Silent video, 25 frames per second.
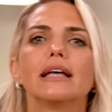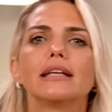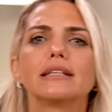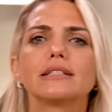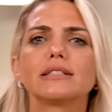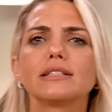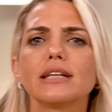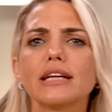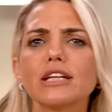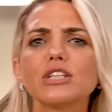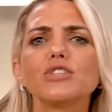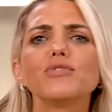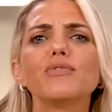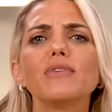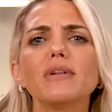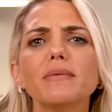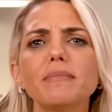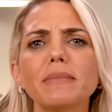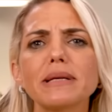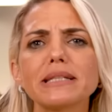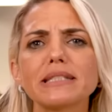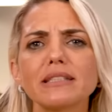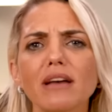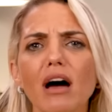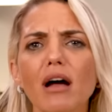streç
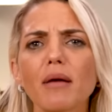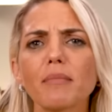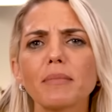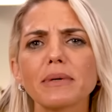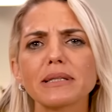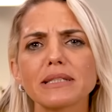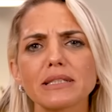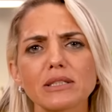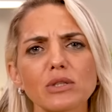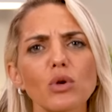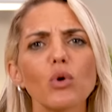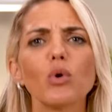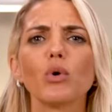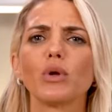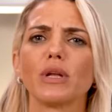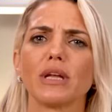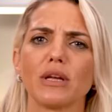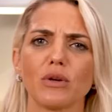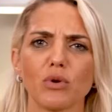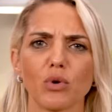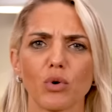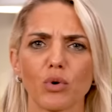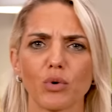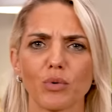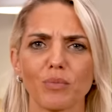filme sarmanızı
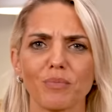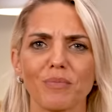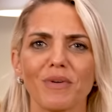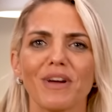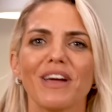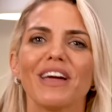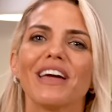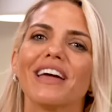öneriyorum.